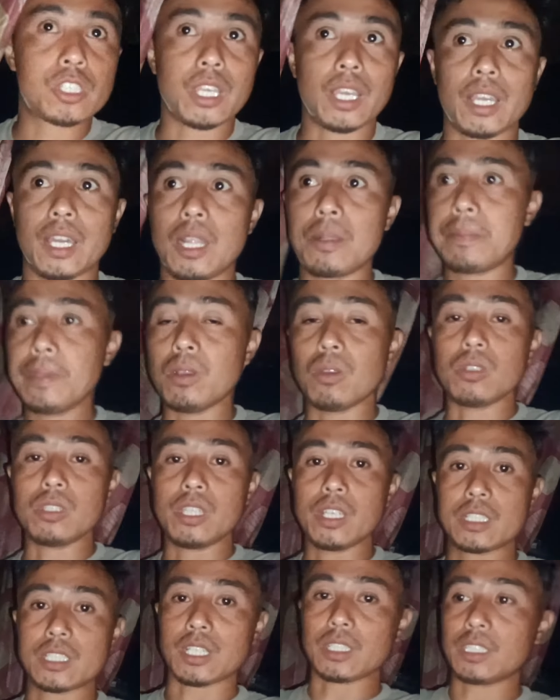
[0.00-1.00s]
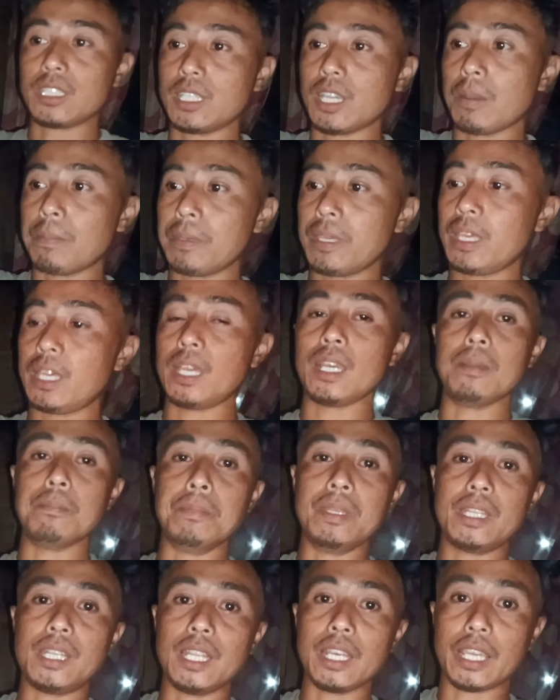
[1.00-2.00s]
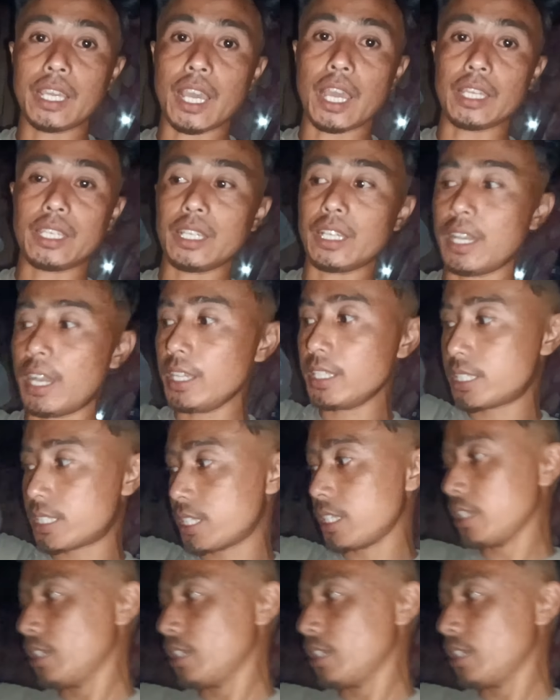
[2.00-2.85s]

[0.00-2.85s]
गया घर में और देख सकते हैं यहाँ पे मीट लेके आ गया गाइस